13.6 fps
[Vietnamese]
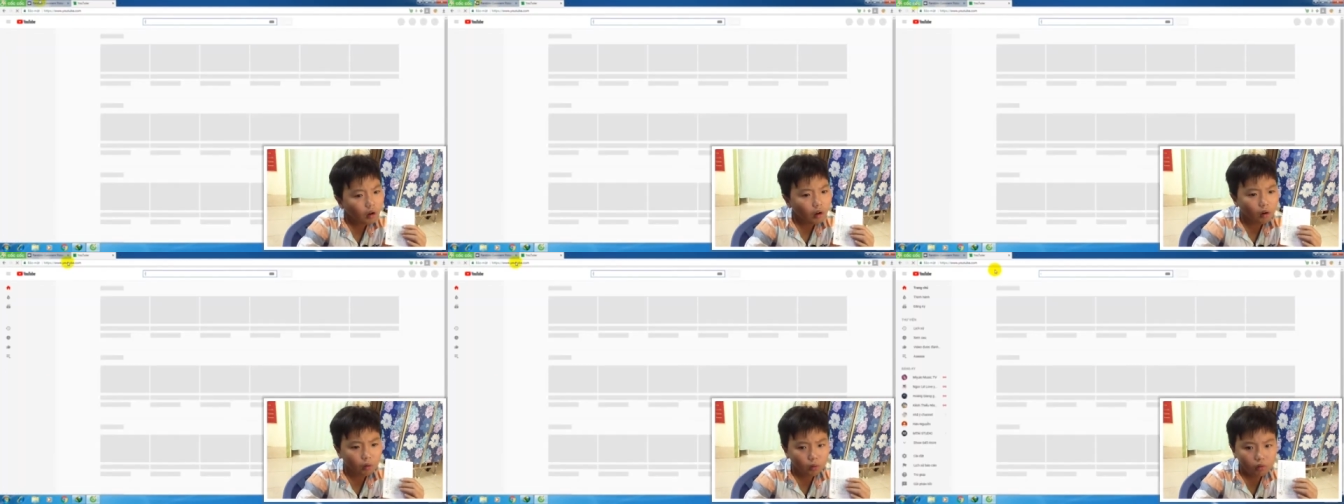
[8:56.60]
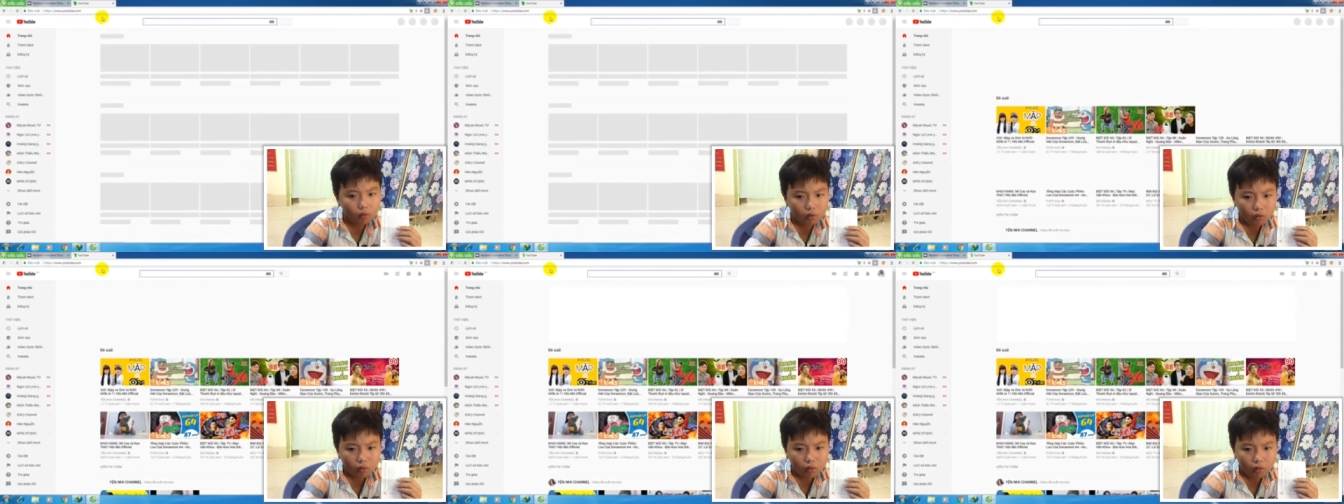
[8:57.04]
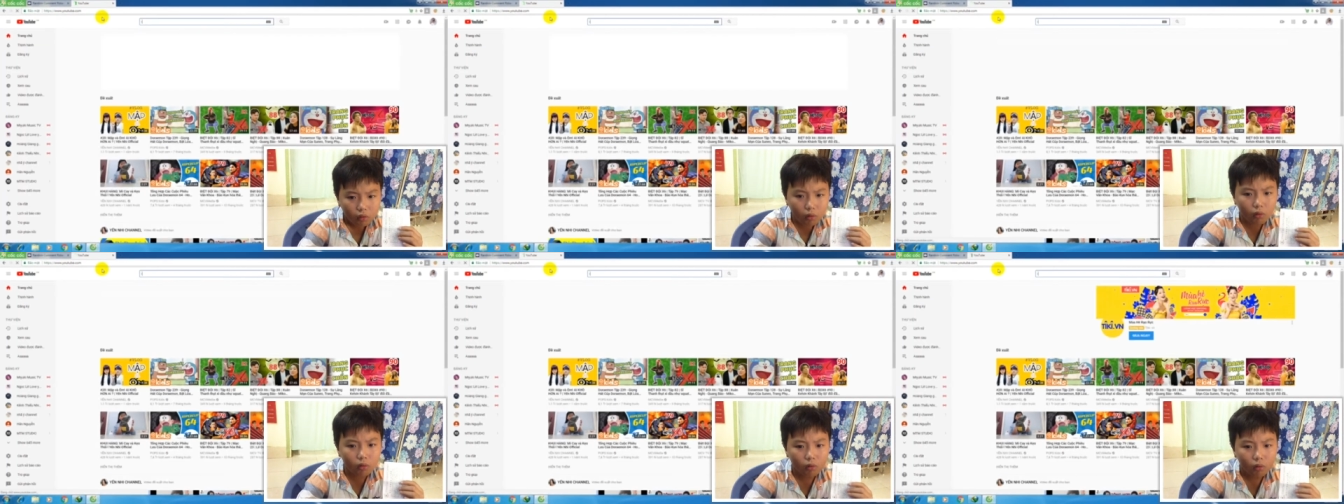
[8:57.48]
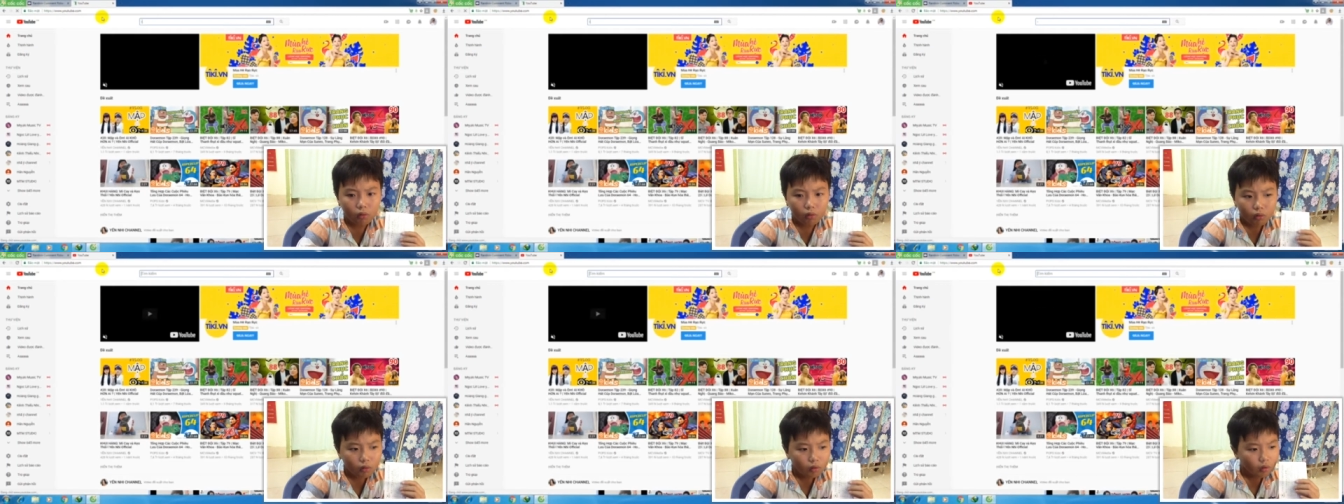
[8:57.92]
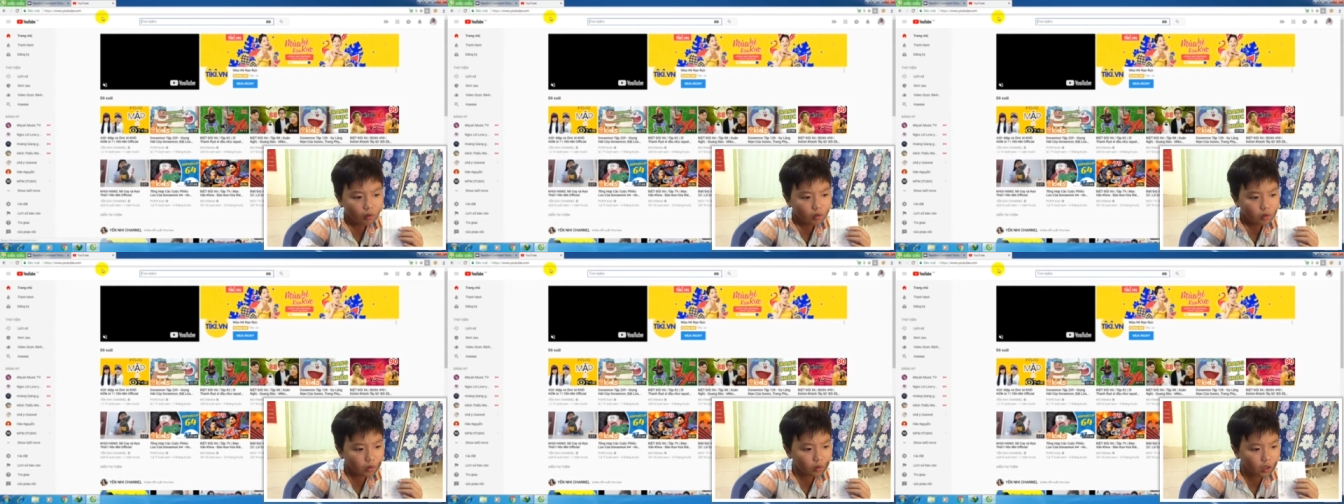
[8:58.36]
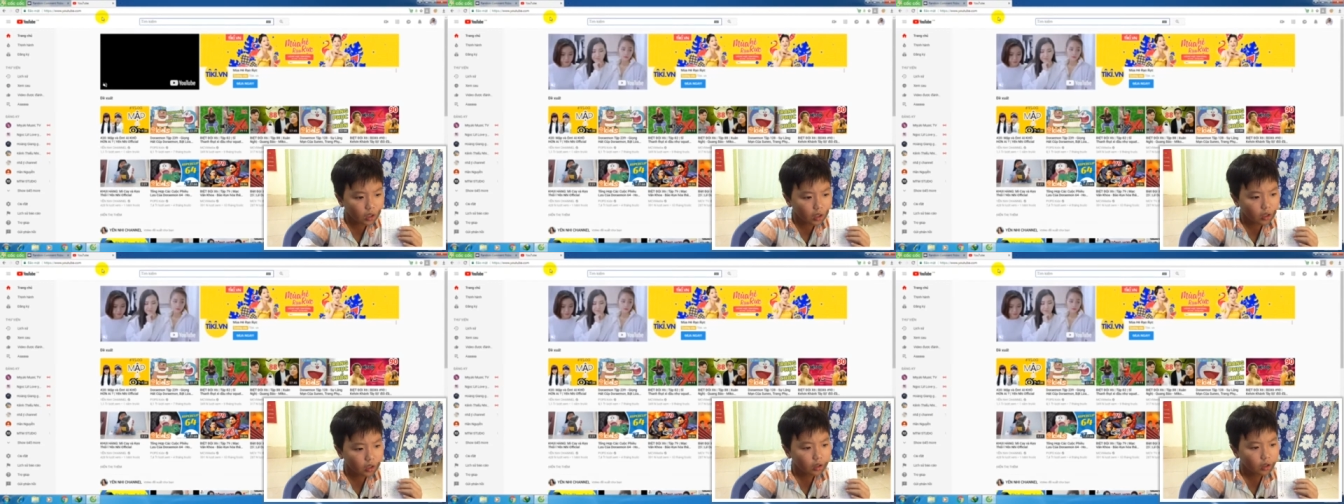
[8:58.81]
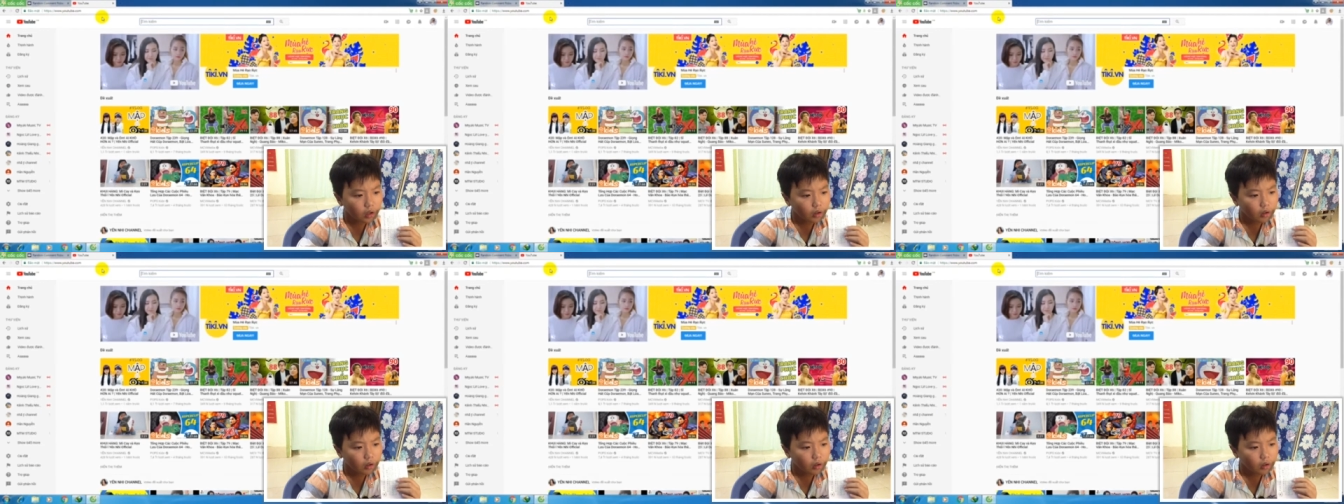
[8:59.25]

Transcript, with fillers: oh, oh. Số kỳ nhỉ